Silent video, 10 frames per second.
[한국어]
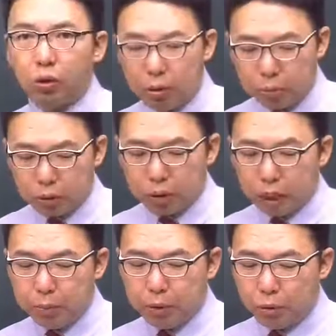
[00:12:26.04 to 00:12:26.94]
설비 용량이
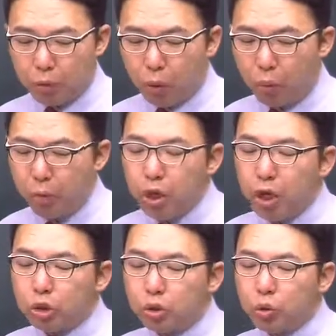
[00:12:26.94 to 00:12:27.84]
400kg고
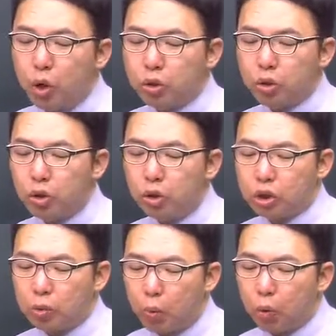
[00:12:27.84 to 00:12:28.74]
수용률이
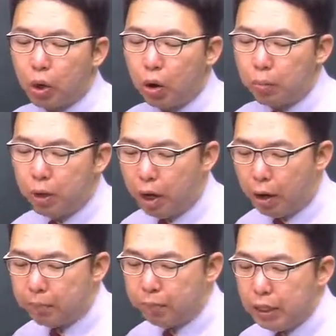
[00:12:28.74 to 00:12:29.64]
0.5라고
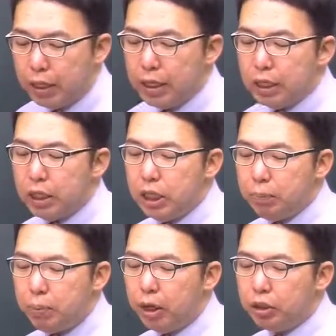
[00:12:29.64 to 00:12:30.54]
하면 이
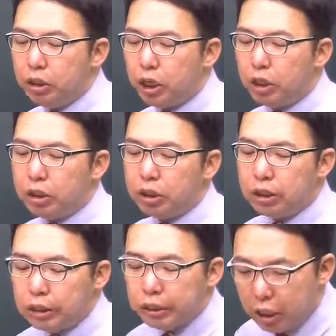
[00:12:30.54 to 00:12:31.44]

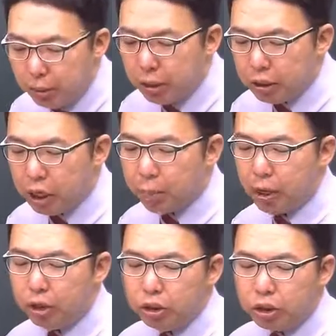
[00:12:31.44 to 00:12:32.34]
변전, 이 빌딩의
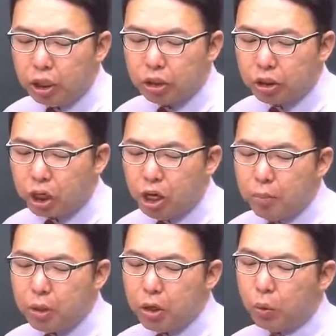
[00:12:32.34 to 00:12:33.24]
변전
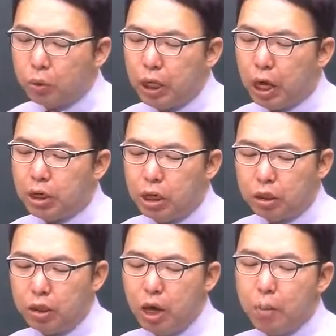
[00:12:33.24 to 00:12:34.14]
설비
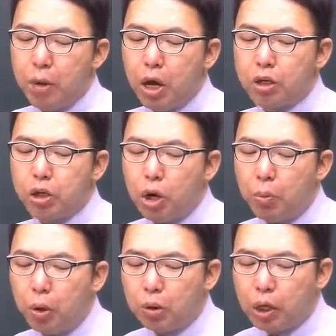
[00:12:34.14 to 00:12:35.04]
용량은 몇
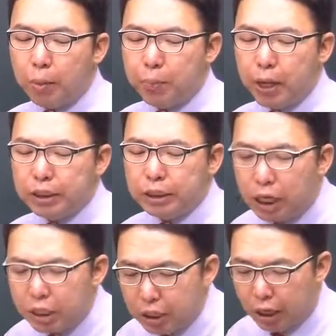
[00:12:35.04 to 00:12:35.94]
킬로볼트 암페어
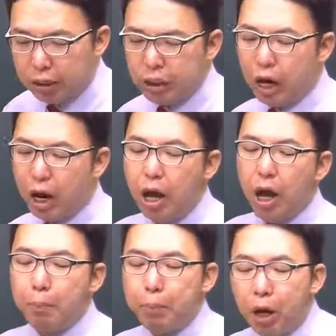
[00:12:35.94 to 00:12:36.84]
이상이어야 하는가?
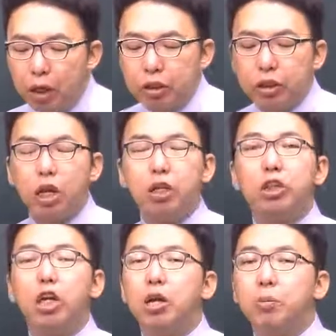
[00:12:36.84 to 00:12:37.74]
변전
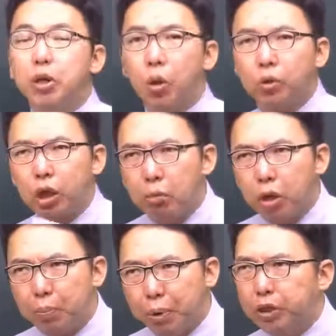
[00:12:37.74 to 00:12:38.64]
설비 용량이
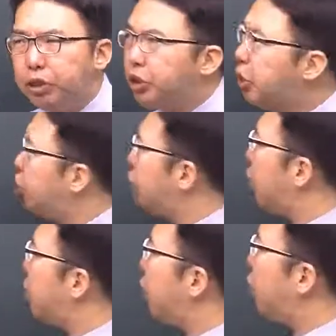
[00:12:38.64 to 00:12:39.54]
뭐냐? 변전
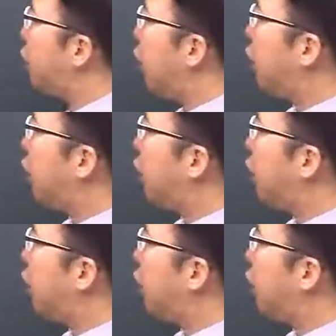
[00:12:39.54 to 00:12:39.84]
설비 용량이